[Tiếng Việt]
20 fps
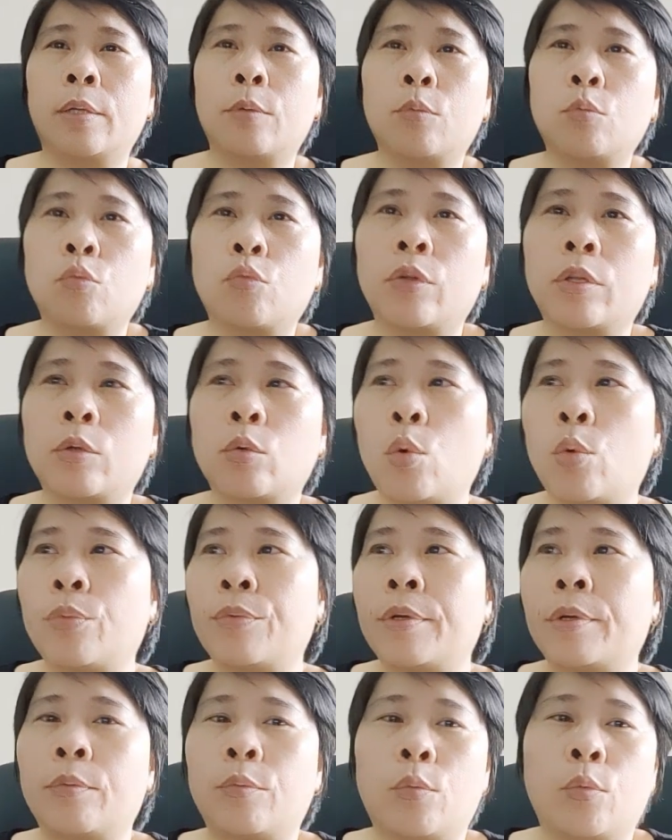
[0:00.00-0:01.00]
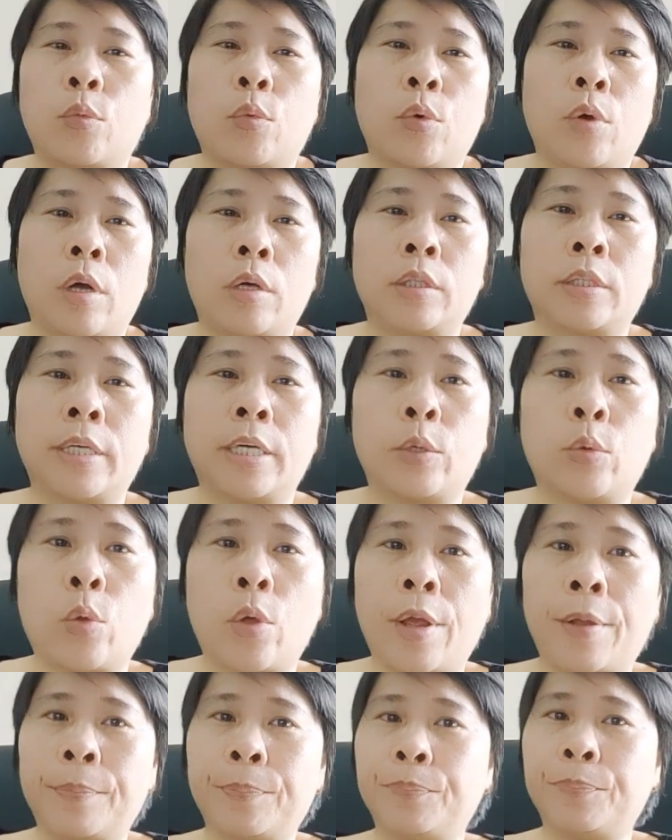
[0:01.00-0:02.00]
trong việc tiếp nhận hồ sơ khai
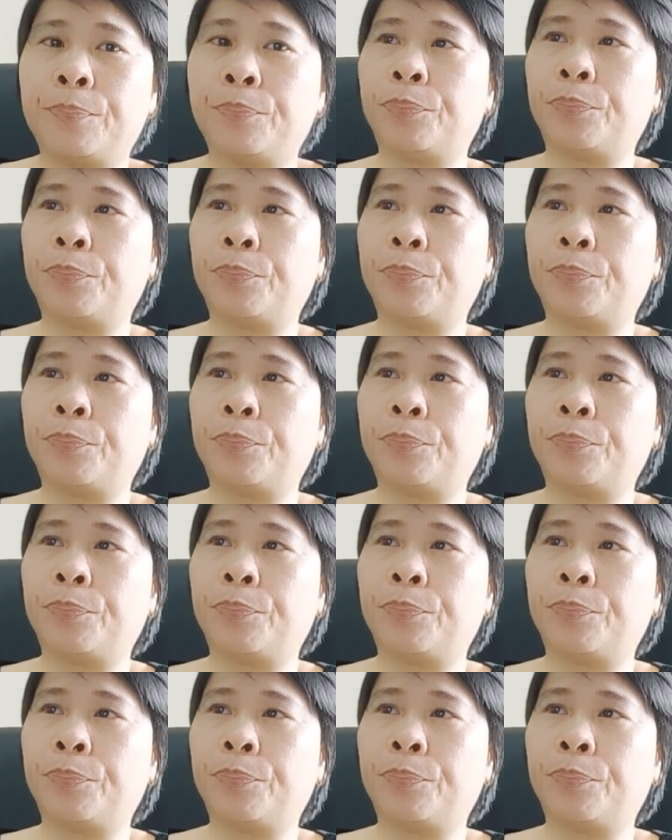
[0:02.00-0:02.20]
thuế.